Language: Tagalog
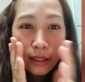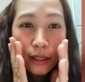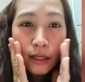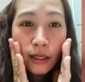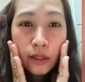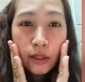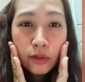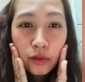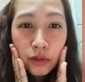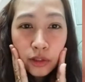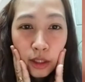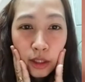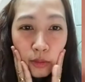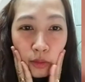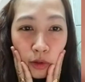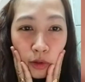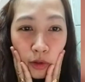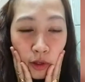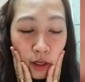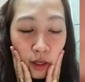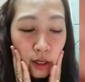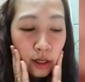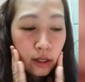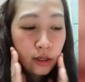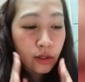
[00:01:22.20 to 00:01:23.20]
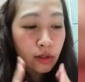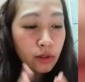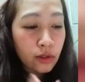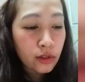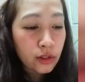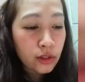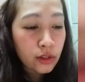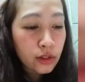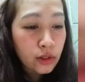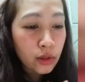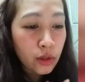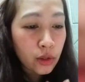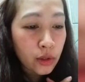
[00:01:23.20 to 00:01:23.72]
Nilagay ko sa mukha
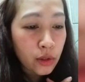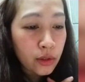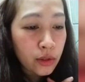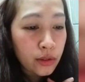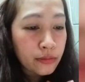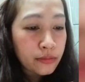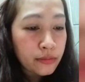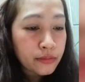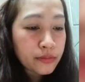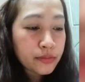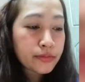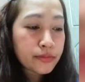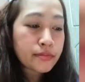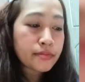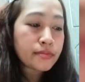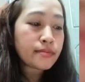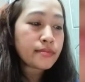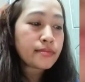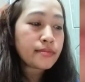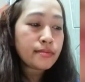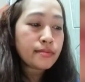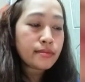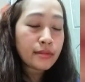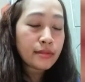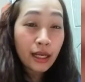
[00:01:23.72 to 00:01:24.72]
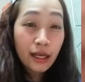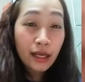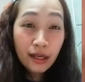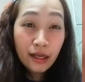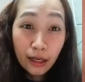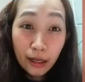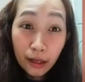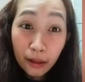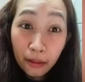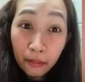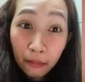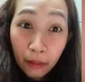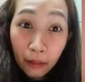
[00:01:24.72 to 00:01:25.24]
ko. So,
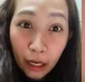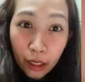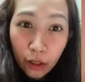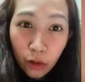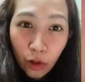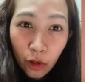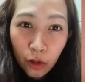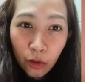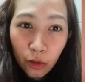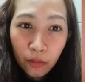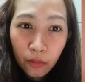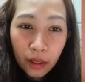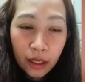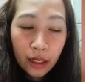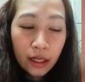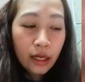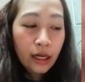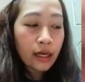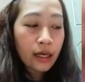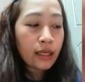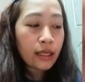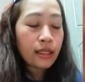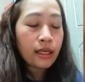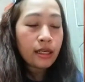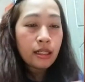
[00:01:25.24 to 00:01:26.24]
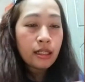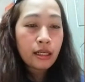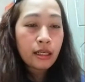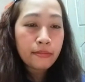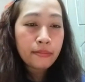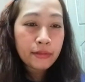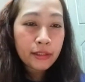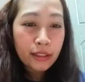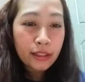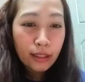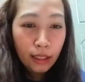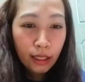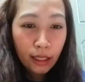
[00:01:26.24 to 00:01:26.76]
bago ako maglagay ng
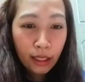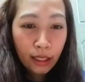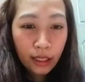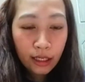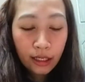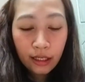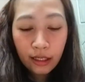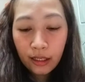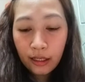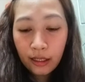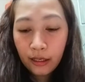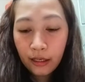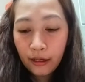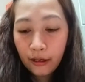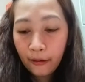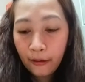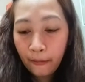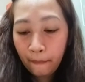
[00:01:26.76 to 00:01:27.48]
lipstick,